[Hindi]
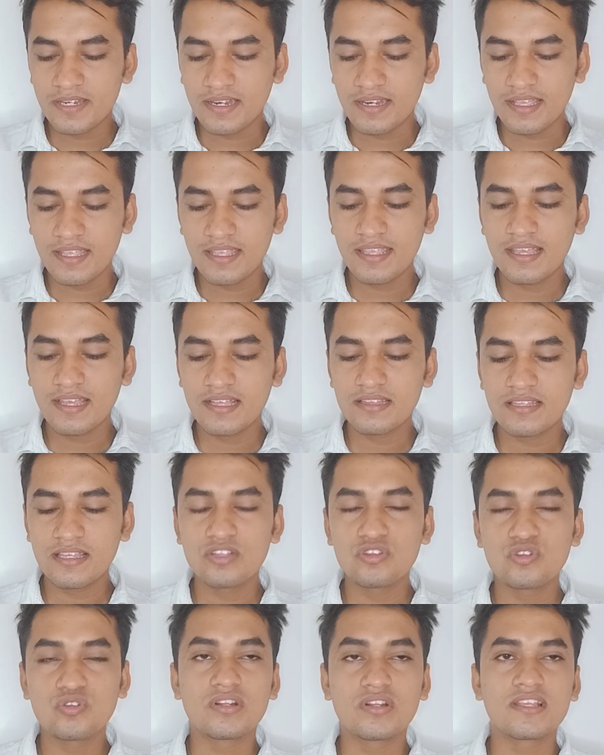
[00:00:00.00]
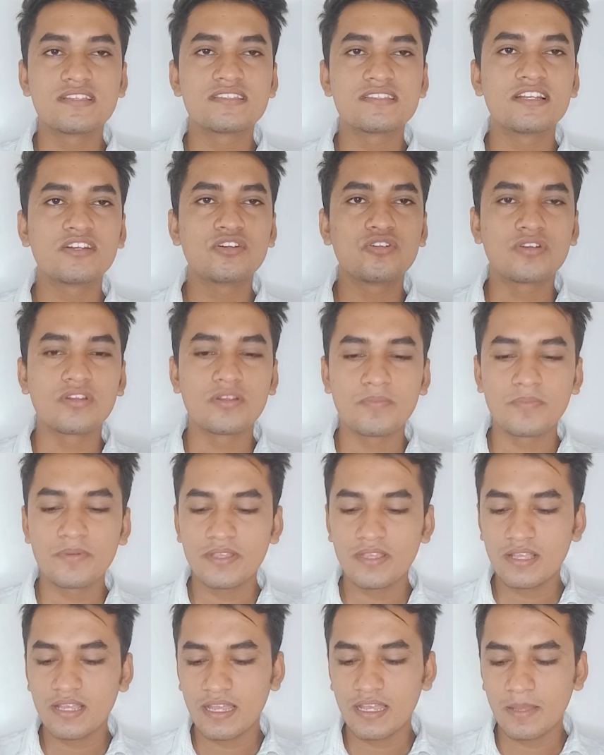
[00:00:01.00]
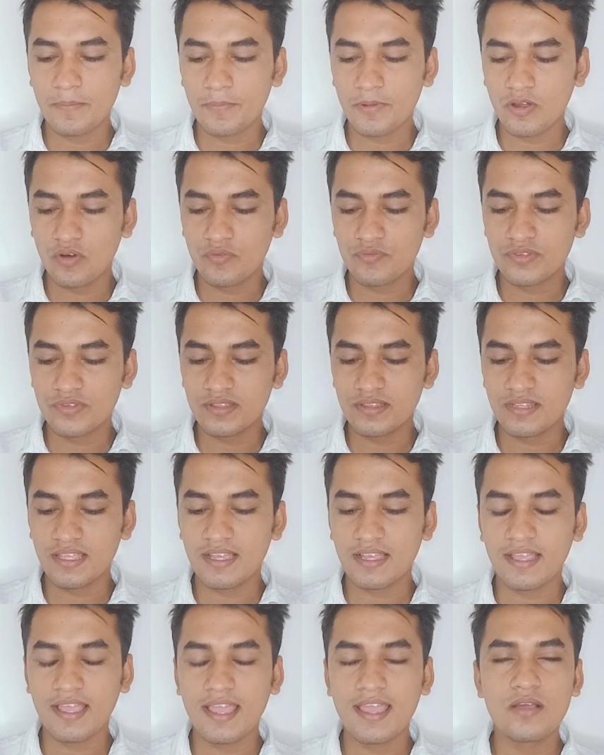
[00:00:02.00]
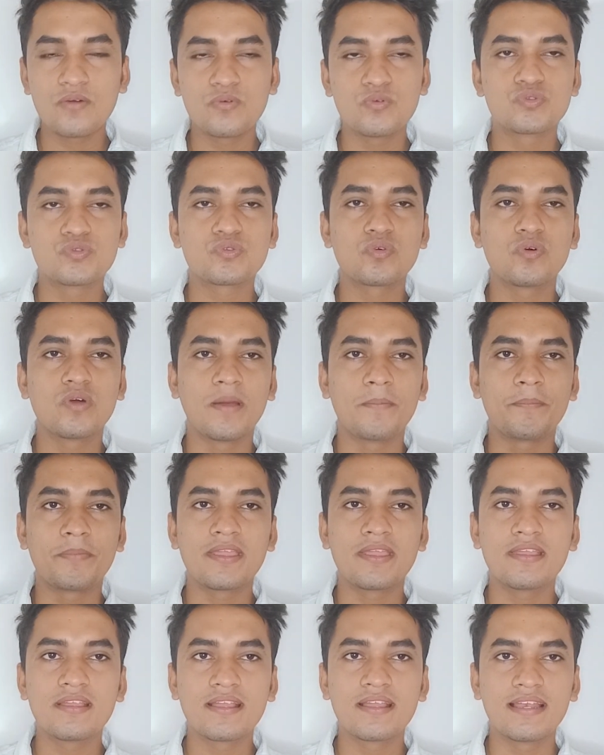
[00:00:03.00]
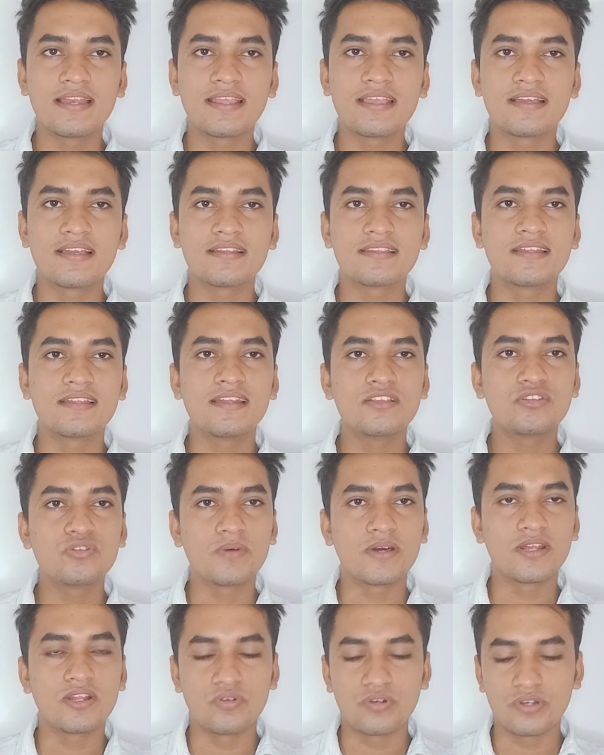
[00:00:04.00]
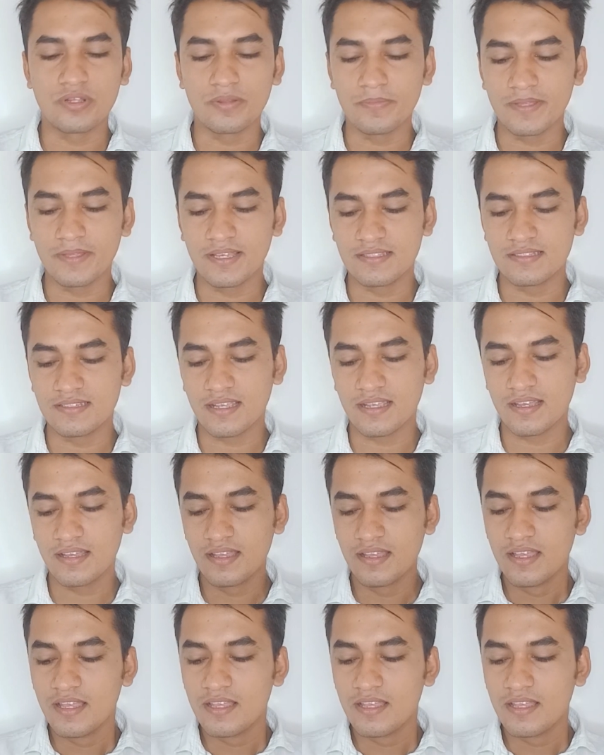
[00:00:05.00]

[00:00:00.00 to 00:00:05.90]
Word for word: नहीं आता है तो रिसेंट ओ का यहाँ पे ऑप्शन दिया गया है उसको यहाँ पे क्लिक कर देना दोबारा ओ आ जाएगा